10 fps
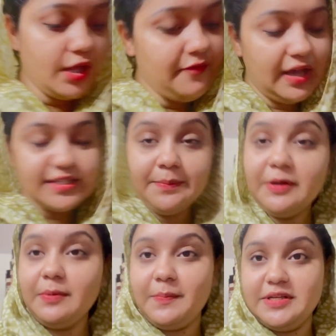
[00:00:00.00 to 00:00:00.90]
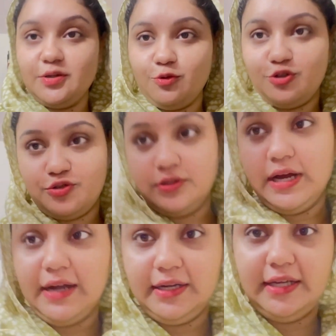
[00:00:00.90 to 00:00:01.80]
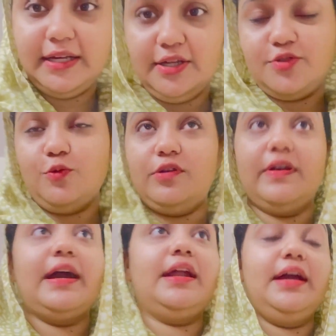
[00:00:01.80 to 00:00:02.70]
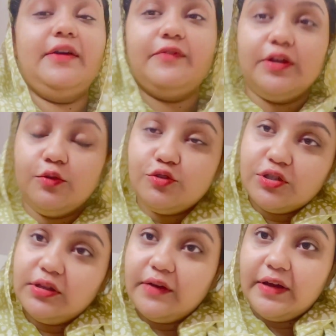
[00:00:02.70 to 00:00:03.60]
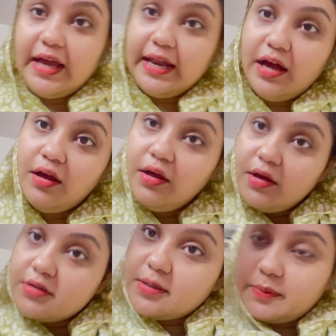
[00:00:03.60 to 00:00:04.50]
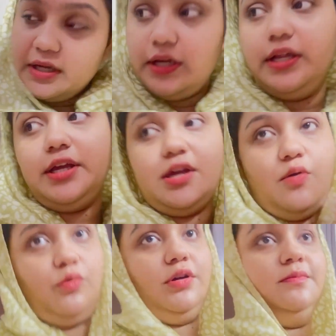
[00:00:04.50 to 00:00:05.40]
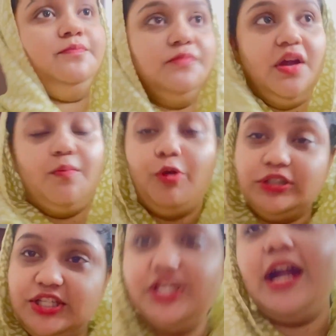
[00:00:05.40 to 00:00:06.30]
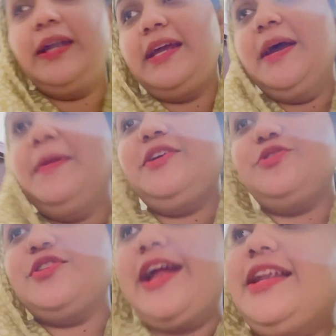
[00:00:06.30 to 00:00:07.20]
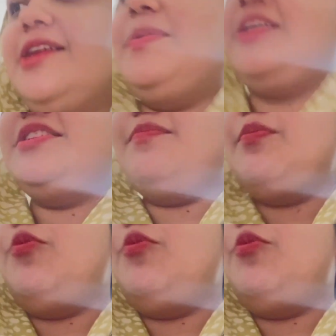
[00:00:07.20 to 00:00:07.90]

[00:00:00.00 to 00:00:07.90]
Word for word: वहाँ से अपनी मम्मी से कुछ आंटी के लिए सूट वगैरह या फिर कुछ चक्कर वगैरह सबके लिए लेके आऊँगी बहुत अच्छी आंटी है हमारी सोसाइटी की पता है जब मैं